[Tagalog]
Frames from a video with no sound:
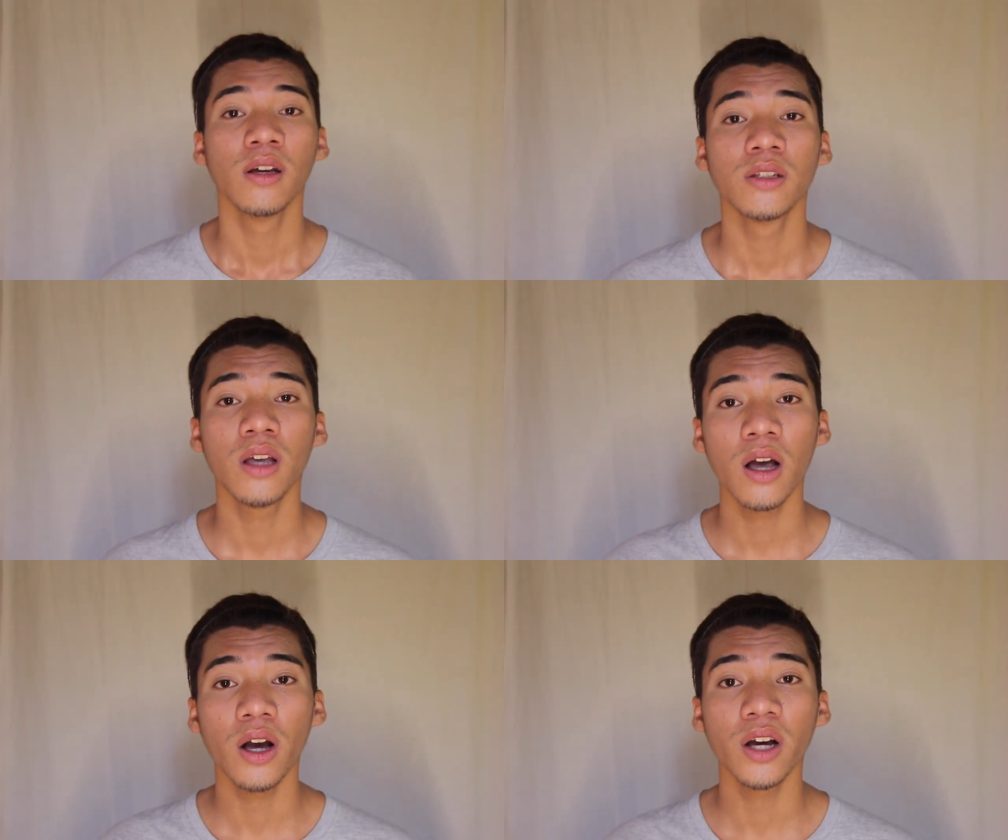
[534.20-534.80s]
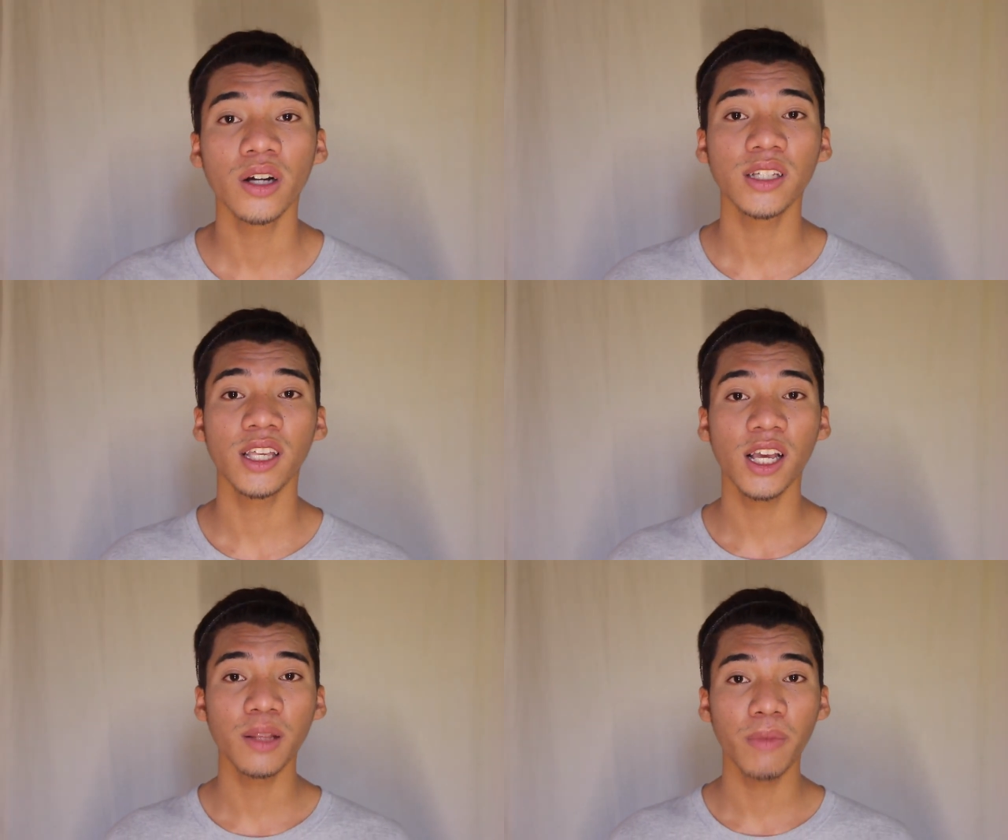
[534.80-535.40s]
So, ako ang
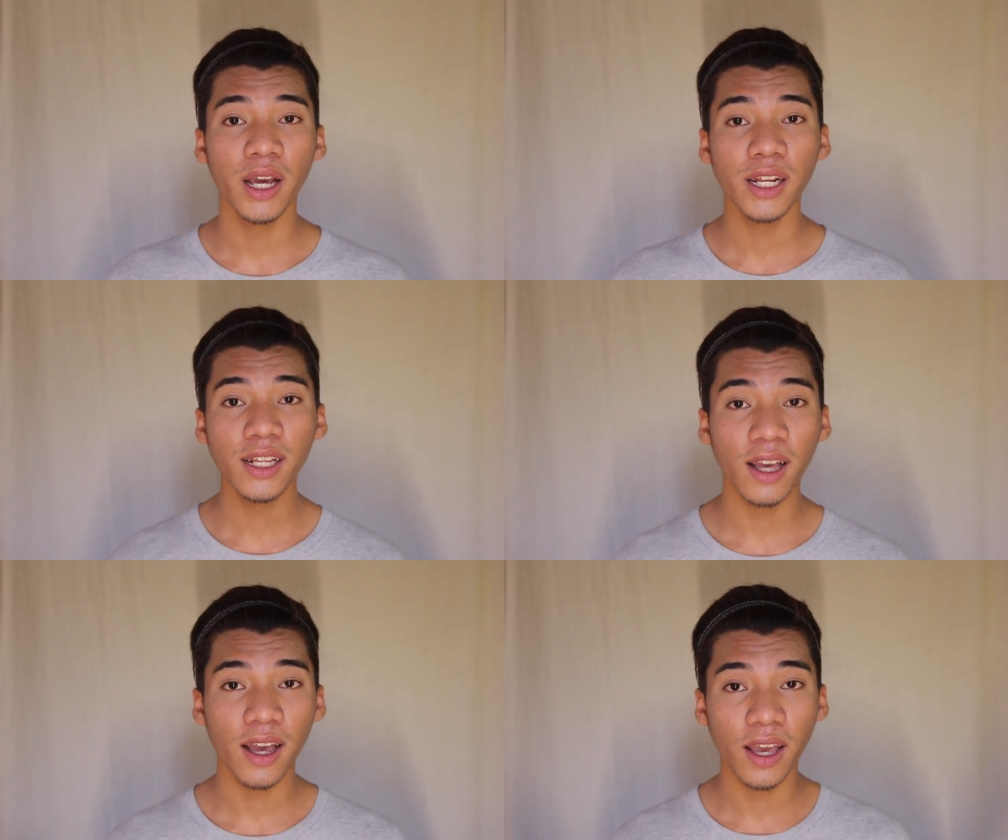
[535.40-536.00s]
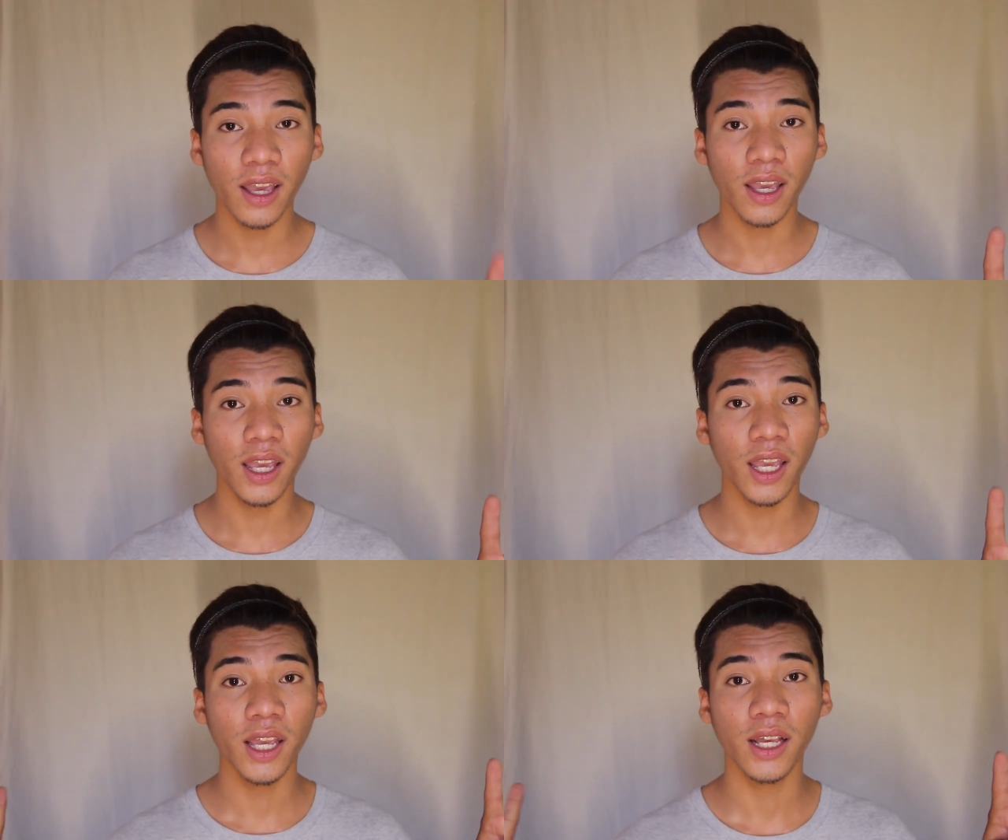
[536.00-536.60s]
ideal man
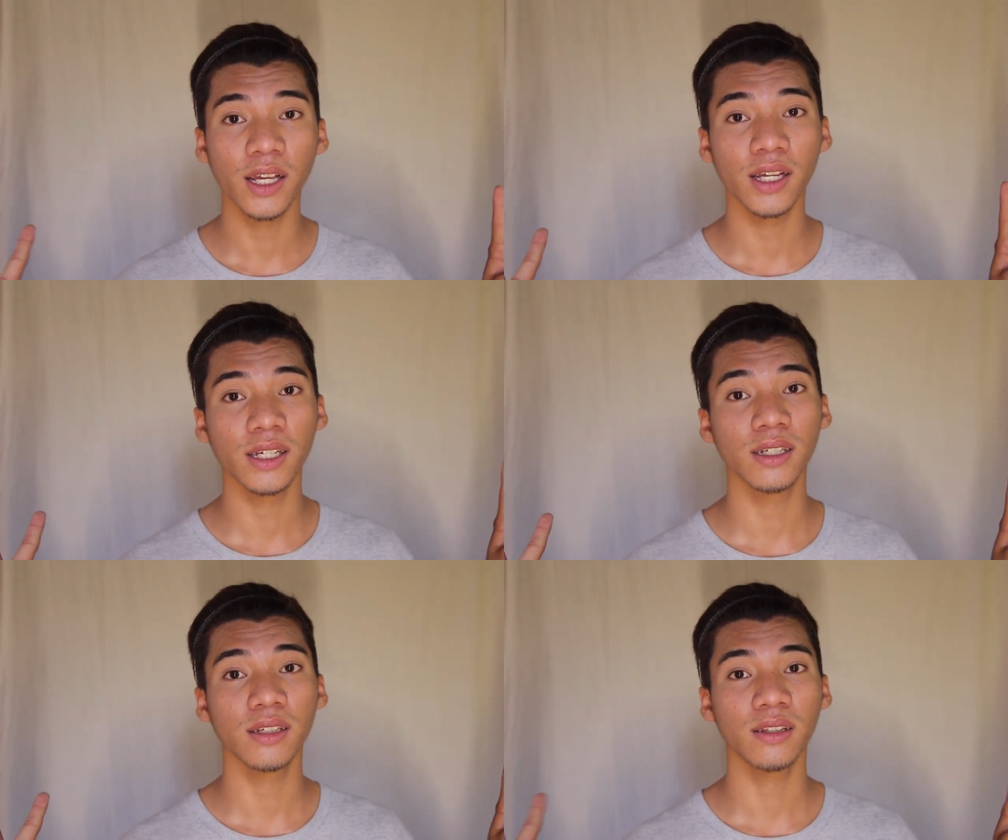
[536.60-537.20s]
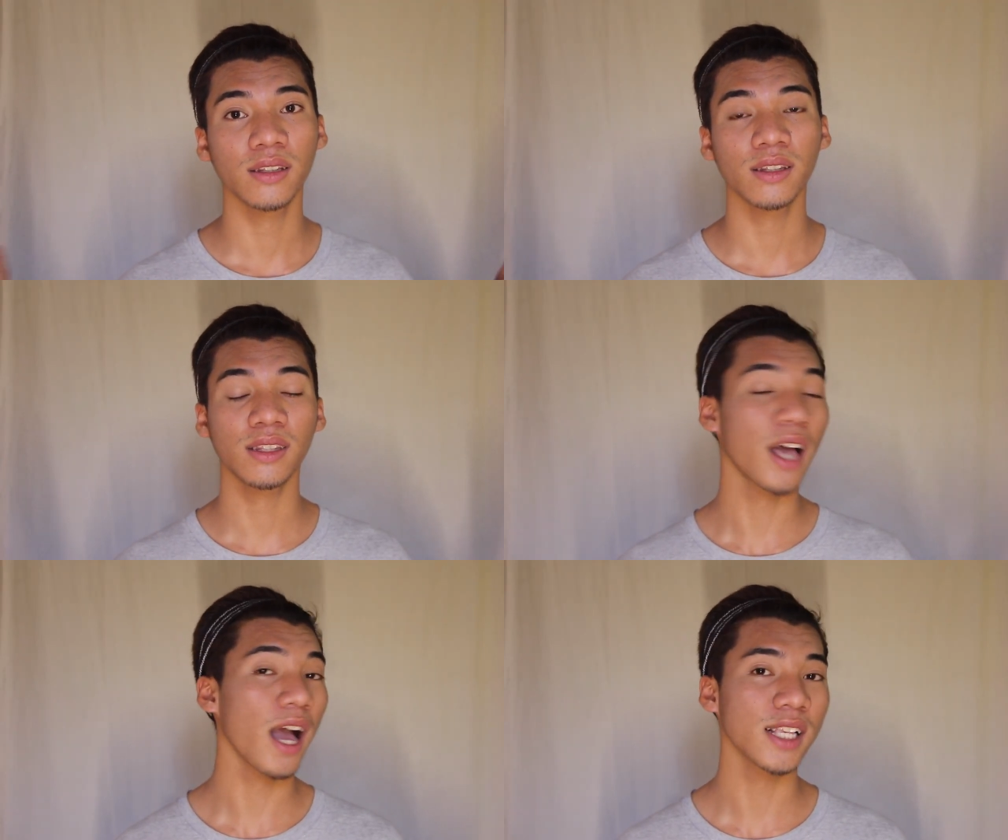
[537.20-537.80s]
kay
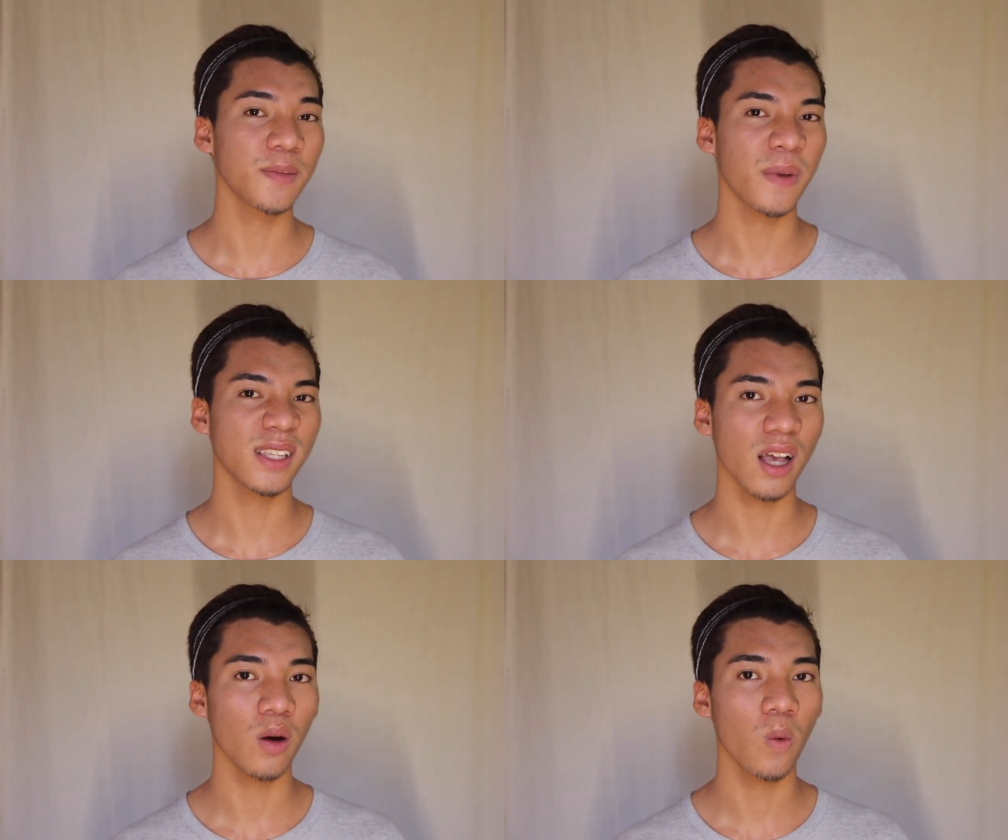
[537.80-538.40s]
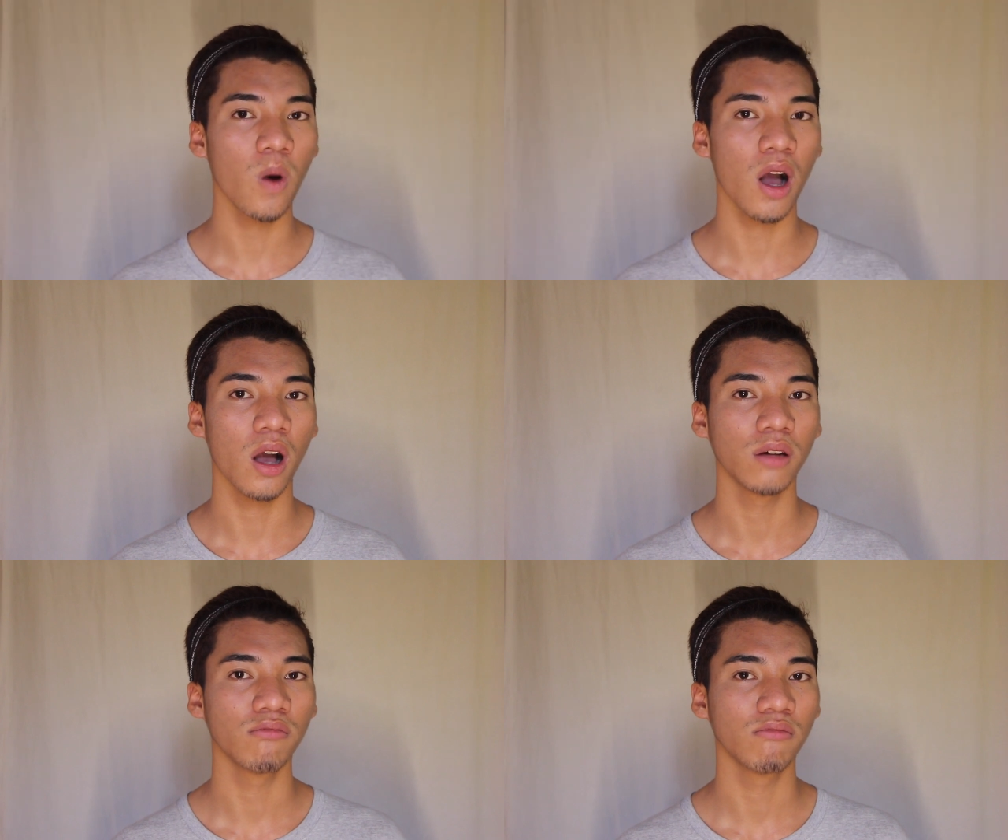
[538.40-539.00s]
taas pa sa kuha.